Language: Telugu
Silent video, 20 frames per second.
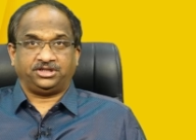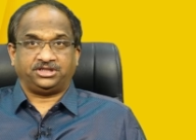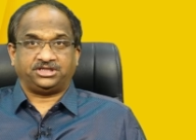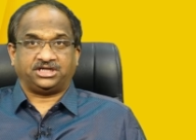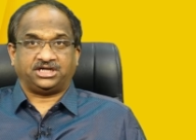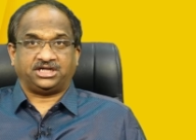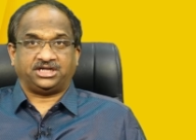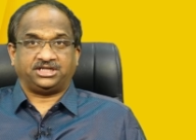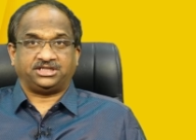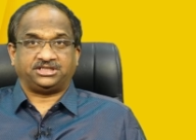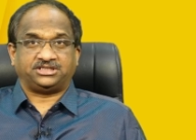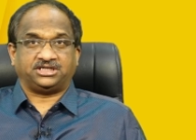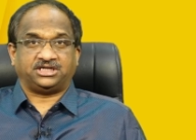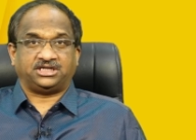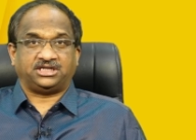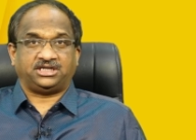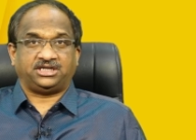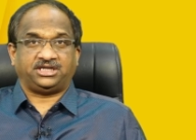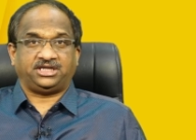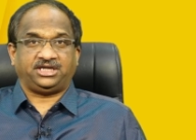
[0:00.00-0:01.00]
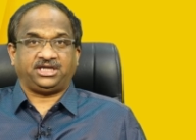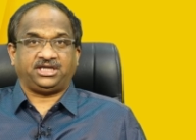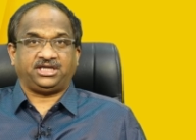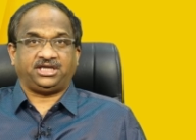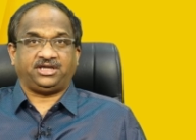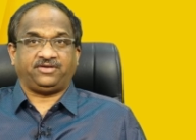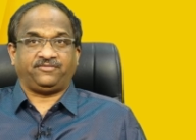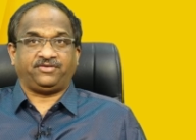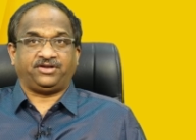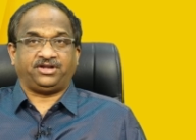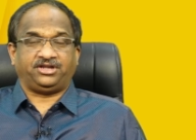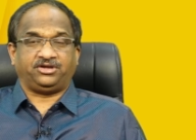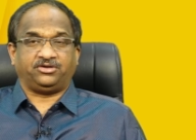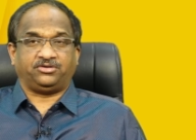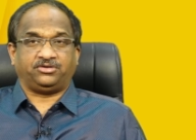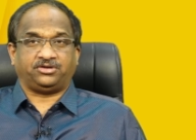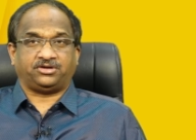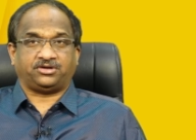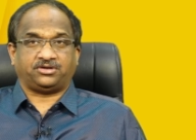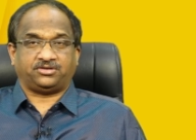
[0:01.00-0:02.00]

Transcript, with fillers: నిజానిజాల్ని ఈ వీడియో